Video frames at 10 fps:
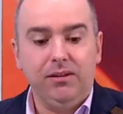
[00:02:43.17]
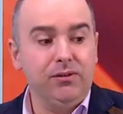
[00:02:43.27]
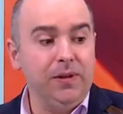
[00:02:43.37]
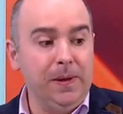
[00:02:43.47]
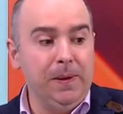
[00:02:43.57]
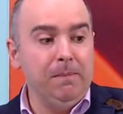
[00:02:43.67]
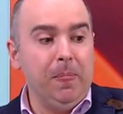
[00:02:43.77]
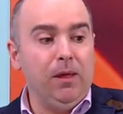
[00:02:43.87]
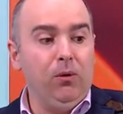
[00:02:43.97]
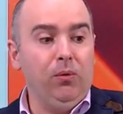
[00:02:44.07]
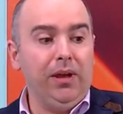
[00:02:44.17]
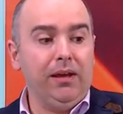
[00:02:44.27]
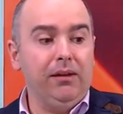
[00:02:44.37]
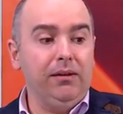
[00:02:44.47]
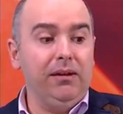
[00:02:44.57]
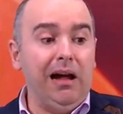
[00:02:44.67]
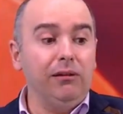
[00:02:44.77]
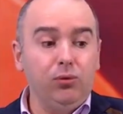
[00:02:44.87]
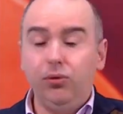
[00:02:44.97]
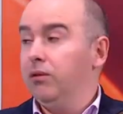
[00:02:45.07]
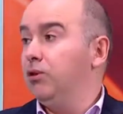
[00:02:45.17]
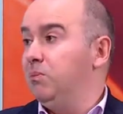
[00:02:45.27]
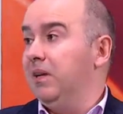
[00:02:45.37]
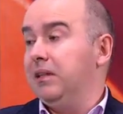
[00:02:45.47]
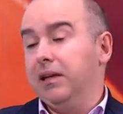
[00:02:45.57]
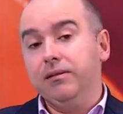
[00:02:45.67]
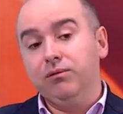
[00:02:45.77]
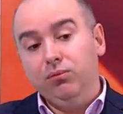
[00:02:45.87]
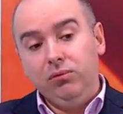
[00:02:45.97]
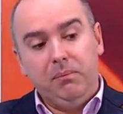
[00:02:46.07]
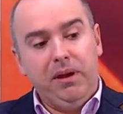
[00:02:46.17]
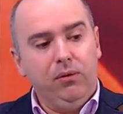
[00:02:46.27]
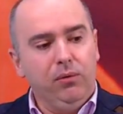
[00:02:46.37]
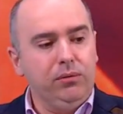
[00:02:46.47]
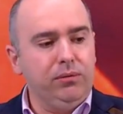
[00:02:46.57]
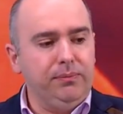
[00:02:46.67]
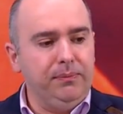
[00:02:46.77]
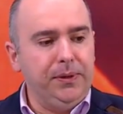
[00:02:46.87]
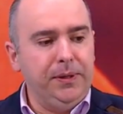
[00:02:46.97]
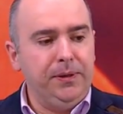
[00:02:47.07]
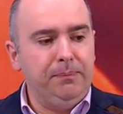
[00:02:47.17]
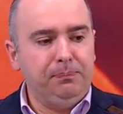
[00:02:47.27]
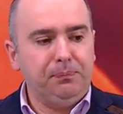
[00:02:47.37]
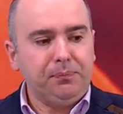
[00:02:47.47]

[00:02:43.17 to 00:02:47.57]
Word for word: nada disso. O que é que, na altura, em 2013, o mundo também era outro, uh,